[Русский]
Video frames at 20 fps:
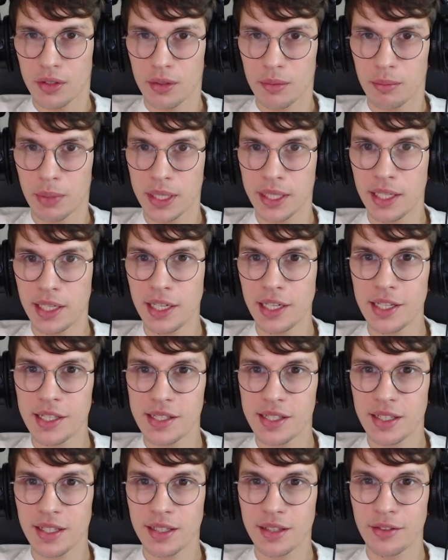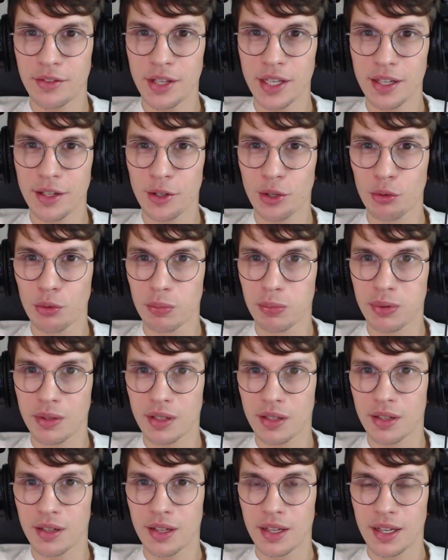поделились на две
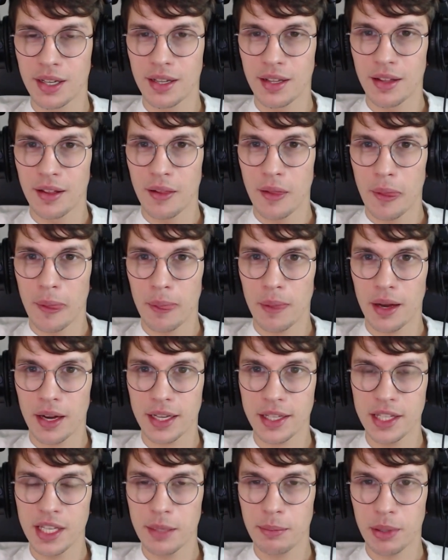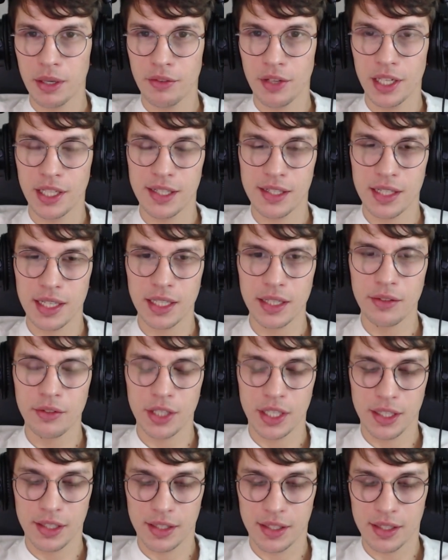группы. Одни провели
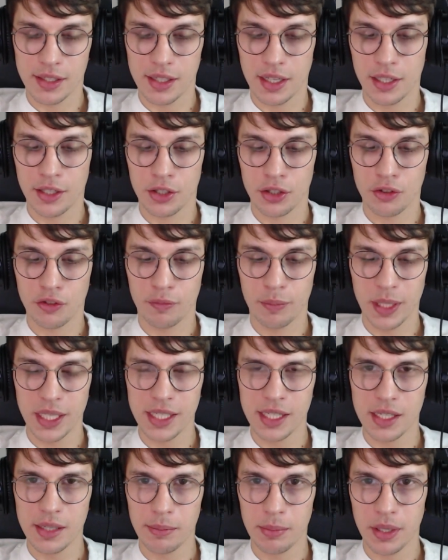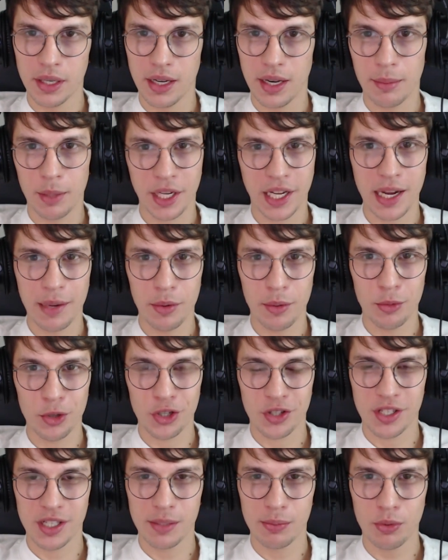исследование и сказали, что в принципе амальгаму
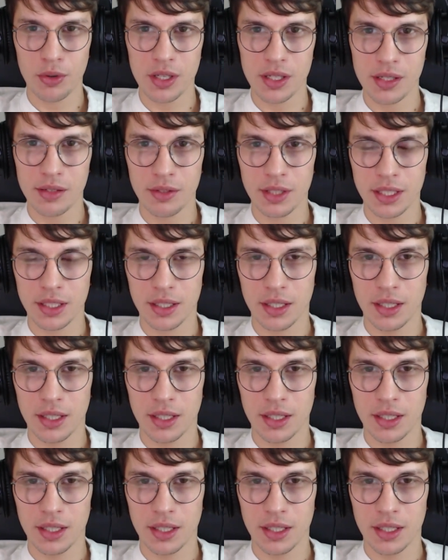можно использовать,